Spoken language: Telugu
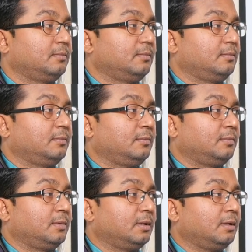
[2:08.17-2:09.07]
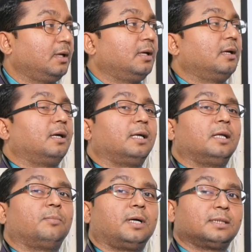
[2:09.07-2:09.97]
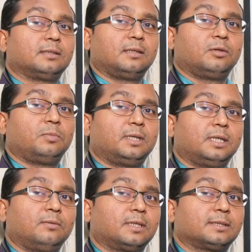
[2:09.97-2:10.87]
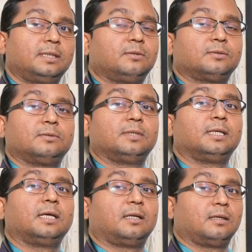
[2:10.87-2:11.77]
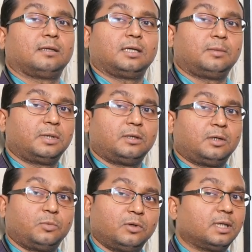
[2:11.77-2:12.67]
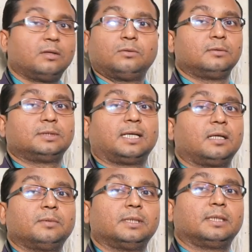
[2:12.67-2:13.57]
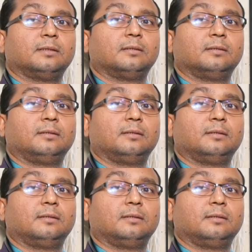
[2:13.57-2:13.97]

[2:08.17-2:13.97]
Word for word: ఓకే అంటే పాశ తలనొప్పి అంటే ఒక సైడ్ వస్తుందని అపా అపోహన ఉంటుంది చాలామందికి